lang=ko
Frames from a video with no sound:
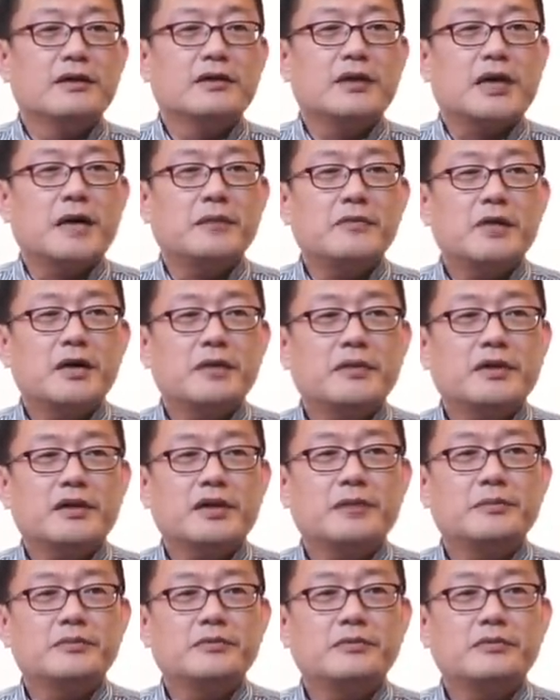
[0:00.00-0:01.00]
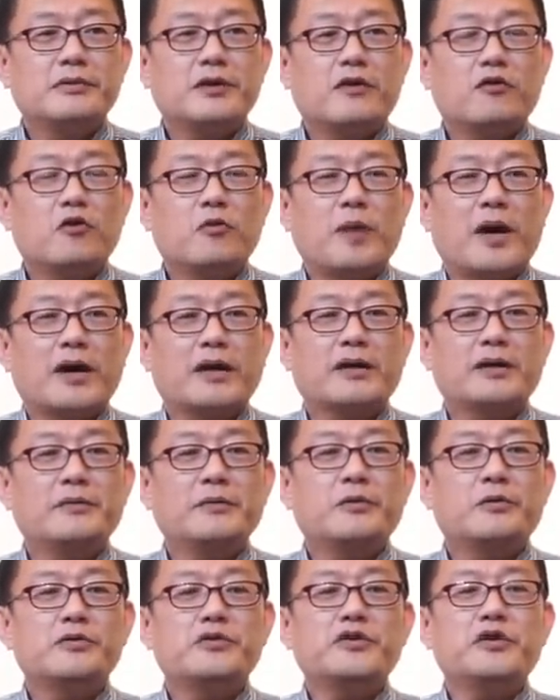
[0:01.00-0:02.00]
나무 아미타불 하고
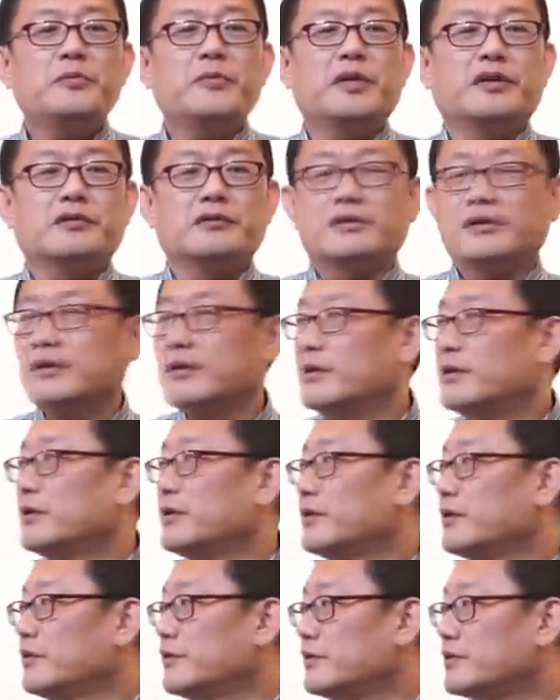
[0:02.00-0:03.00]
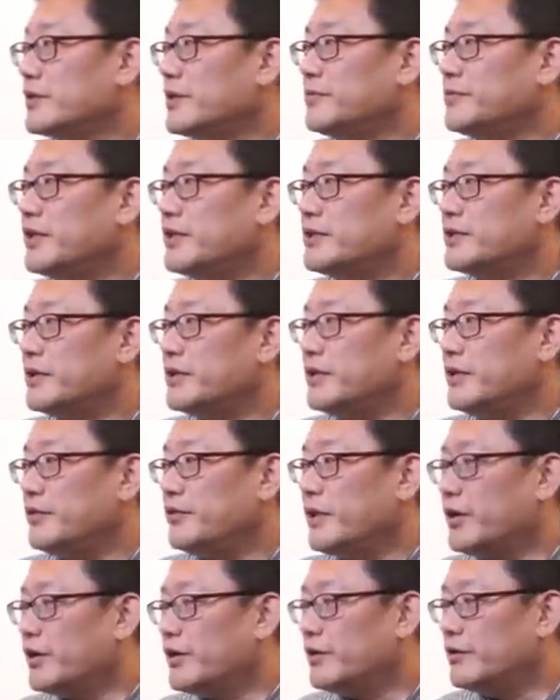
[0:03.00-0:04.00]
맡기고 쉬면
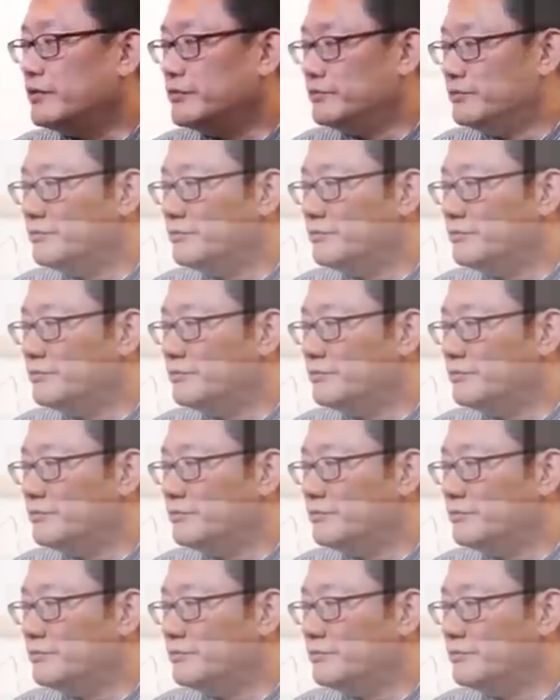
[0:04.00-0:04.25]
참나자리와